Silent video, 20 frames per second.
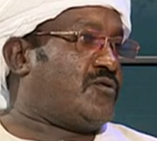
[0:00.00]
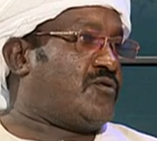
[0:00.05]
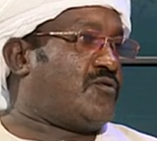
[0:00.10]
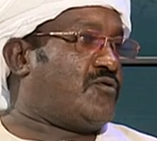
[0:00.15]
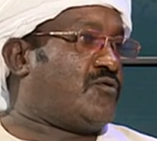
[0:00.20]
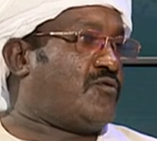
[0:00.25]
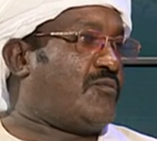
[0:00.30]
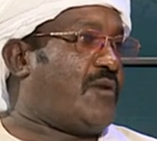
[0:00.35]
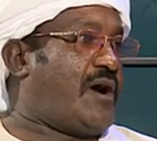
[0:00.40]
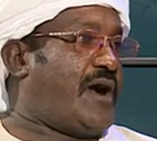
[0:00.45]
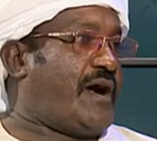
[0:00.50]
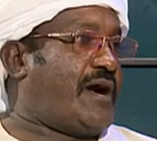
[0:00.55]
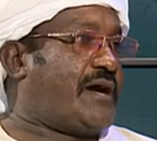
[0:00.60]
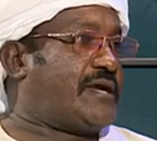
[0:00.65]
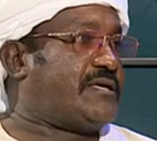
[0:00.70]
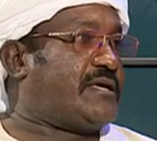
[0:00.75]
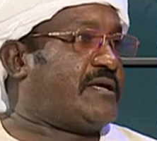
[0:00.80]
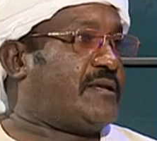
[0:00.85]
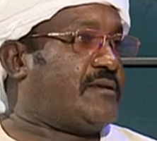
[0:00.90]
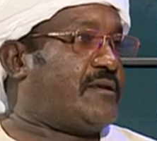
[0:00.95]
وما
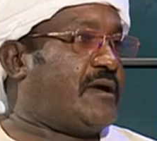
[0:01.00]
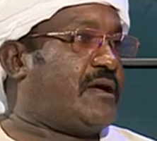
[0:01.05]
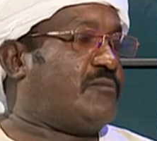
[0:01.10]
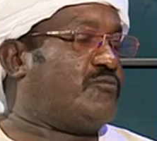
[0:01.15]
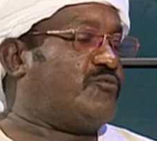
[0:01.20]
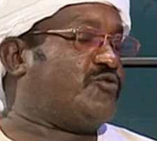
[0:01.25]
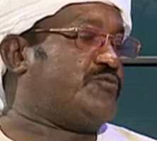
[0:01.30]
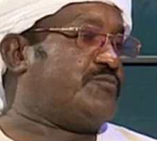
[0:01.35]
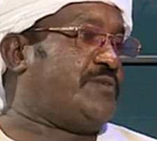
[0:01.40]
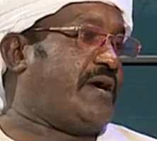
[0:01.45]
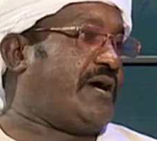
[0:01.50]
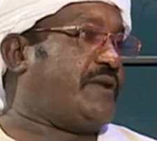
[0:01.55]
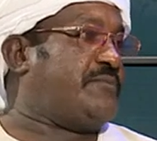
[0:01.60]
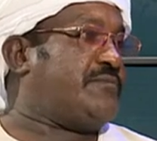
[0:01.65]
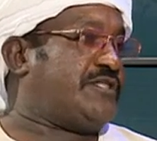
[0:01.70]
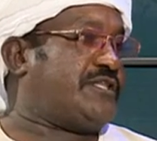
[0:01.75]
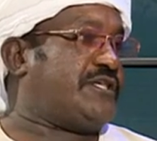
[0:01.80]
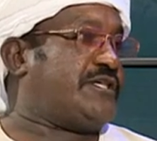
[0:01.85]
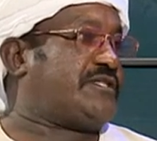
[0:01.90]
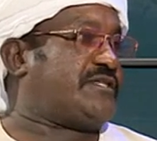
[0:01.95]
حاجه المشبعه اللي
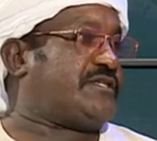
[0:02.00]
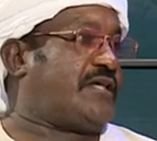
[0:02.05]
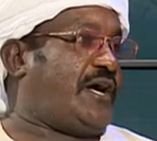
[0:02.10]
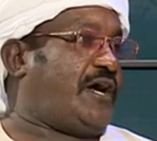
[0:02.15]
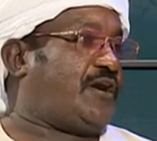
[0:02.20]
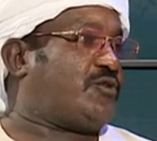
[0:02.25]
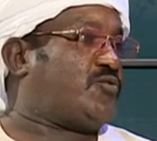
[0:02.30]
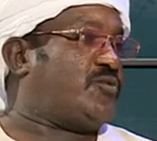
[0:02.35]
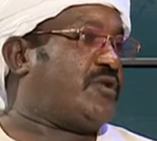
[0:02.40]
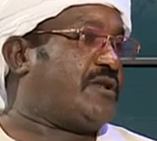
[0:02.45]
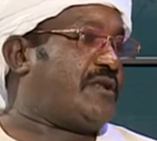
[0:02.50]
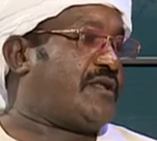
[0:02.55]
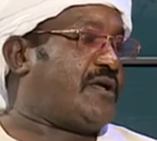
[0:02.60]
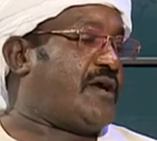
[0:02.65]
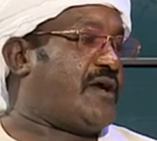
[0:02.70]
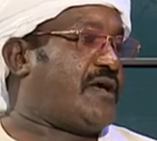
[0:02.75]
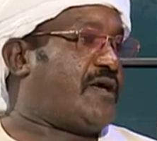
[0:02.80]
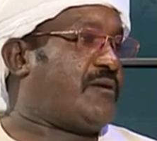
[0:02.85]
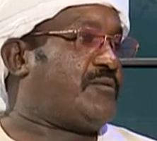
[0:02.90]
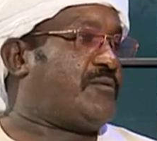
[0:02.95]
بتزيد صحته
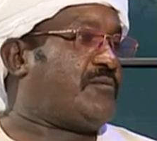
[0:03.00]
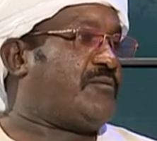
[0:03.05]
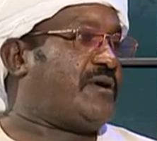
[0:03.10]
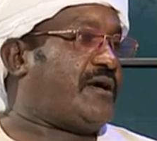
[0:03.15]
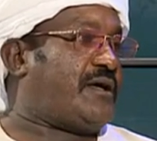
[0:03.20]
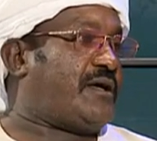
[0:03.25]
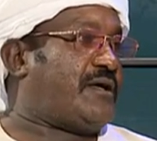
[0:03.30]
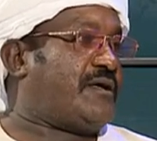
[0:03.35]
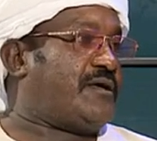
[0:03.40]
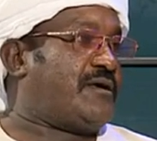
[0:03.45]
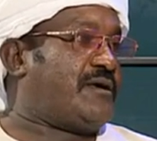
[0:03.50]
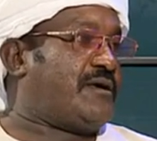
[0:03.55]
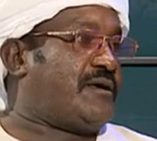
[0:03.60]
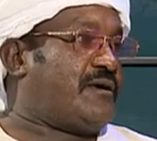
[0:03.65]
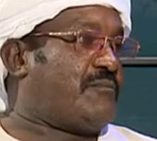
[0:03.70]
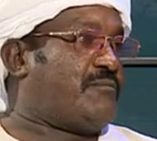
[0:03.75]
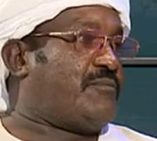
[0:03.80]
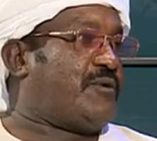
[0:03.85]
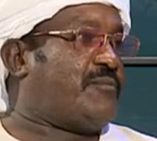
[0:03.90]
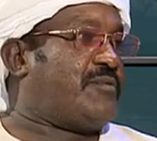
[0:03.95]
للنهايه بيبقى
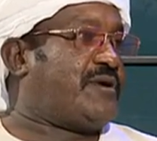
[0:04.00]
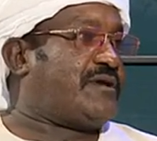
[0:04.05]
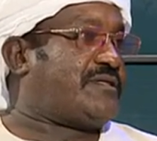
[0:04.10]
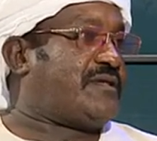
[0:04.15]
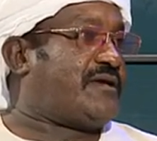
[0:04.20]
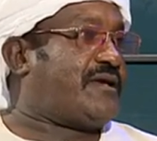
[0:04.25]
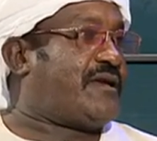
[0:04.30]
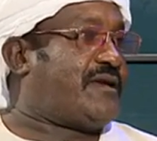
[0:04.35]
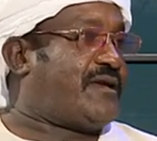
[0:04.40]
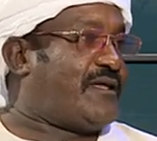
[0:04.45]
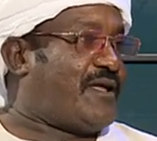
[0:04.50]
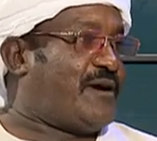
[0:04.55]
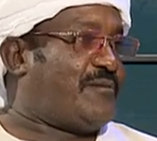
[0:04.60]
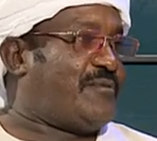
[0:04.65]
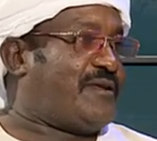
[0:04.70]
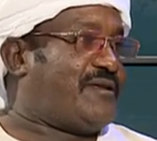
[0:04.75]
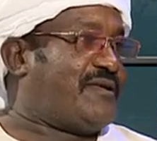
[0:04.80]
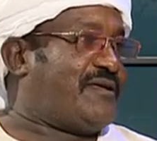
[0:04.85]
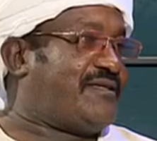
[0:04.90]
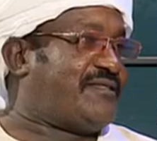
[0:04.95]
بيبقى زي
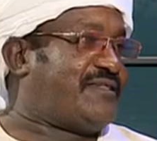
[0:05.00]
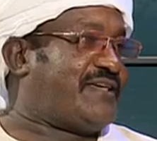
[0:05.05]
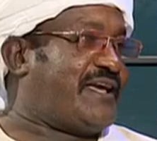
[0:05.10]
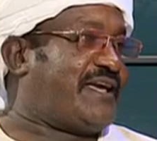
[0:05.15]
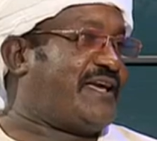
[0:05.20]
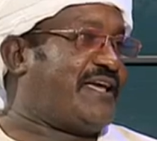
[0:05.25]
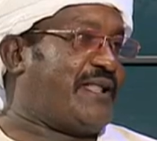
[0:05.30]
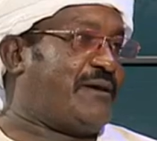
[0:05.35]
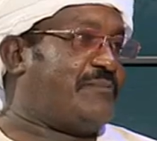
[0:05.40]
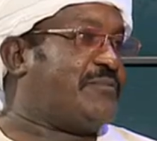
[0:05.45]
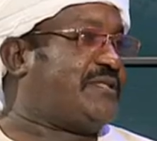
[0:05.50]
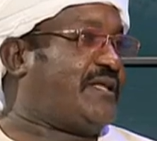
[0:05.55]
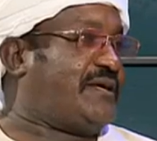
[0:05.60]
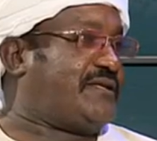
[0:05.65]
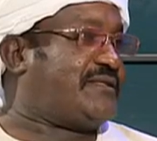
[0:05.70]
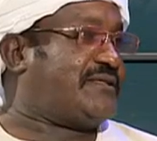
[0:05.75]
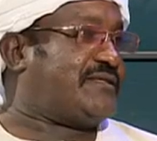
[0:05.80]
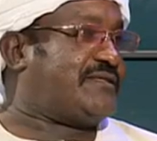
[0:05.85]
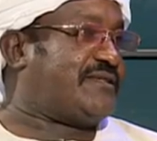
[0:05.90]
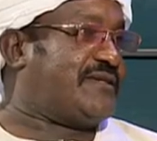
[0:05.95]
الكلاب زي الكلاب
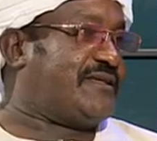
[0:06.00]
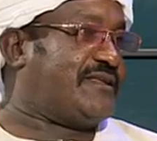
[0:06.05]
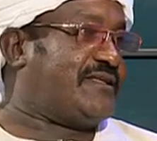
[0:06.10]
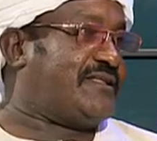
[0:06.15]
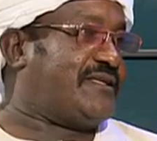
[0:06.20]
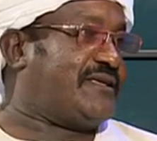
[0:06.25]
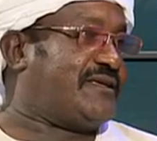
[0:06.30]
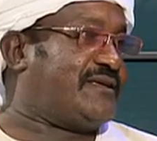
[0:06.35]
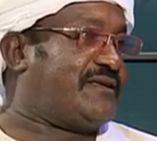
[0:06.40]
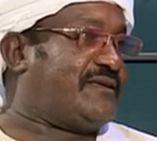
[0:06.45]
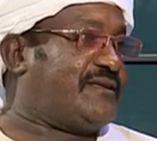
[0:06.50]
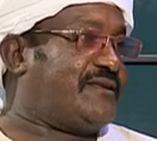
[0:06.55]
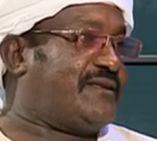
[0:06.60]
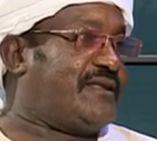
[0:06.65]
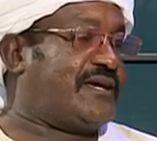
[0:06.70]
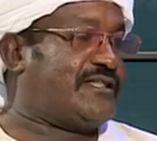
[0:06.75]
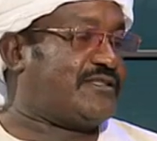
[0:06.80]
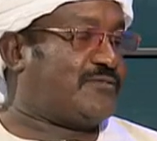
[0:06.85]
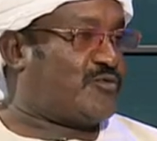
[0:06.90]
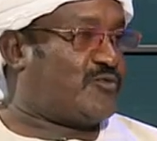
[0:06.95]
بتاعت الزينه دي
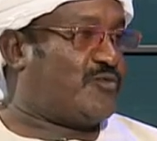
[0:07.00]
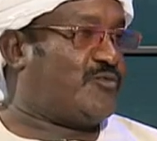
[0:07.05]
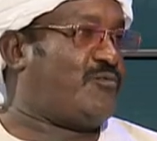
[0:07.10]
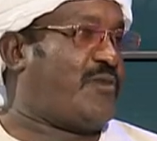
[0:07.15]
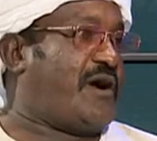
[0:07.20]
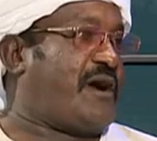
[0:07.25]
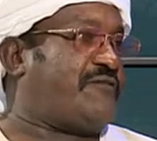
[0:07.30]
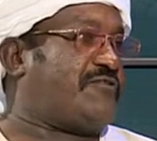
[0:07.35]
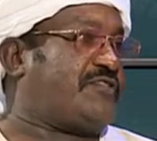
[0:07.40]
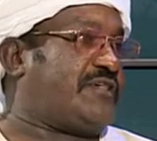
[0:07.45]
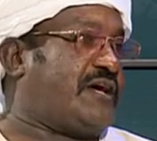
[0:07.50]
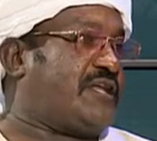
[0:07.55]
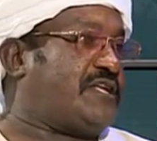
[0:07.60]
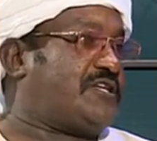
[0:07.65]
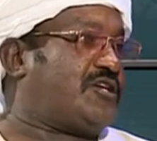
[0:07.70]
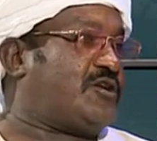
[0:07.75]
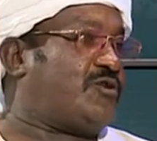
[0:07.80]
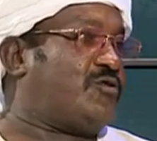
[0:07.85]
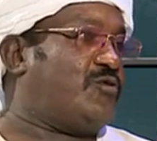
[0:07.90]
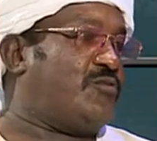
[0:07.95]
لازم يكون محافظ على
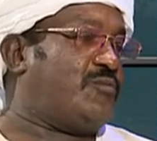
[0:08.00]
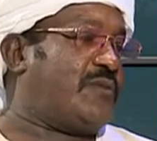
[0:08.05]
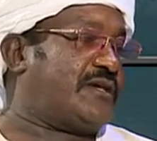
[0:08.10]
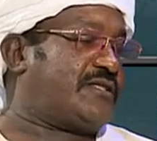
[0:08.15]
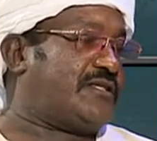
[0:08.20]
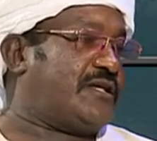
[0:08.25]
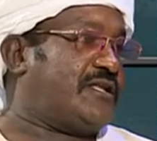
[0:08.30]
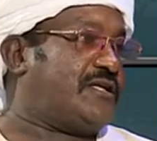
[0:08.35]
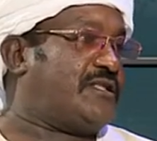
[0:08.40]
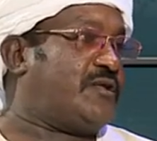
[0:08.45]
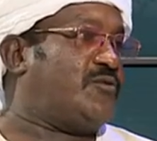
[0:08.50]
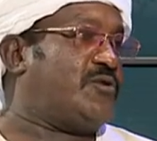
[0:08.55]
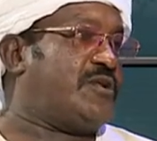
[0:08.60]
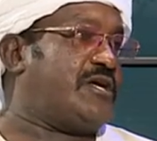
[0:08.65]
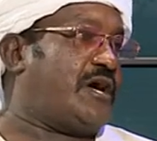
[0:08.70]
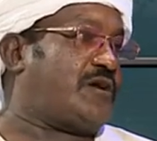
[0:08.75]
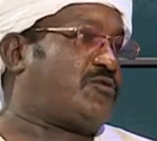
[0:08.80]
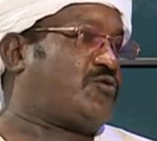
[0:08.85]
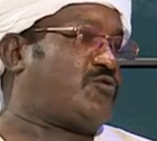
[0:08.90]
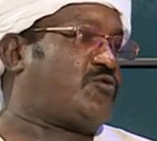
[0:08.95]
شكله المغزلي ده
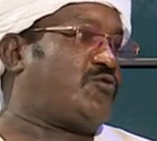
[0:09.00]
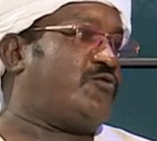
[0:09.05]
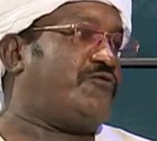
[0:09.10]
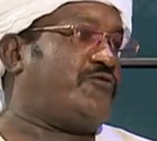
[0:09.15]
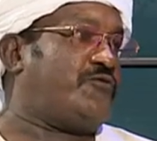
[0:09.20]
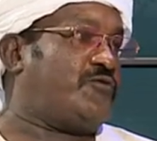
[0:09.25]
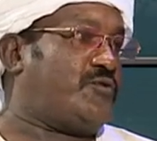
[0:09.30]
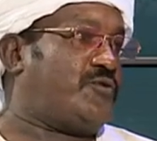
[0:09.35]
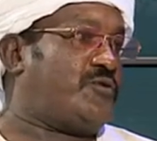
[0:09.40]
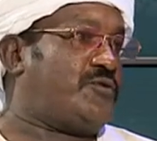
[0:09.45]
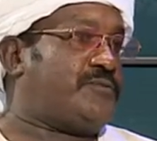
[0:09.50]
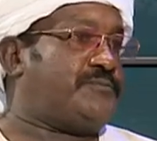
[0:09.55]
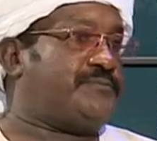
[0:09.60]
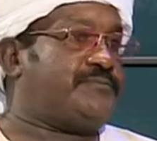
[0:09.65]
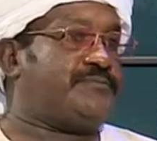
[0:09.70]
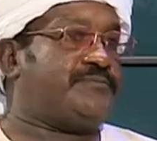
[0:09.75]
ولياقته تكون فل صح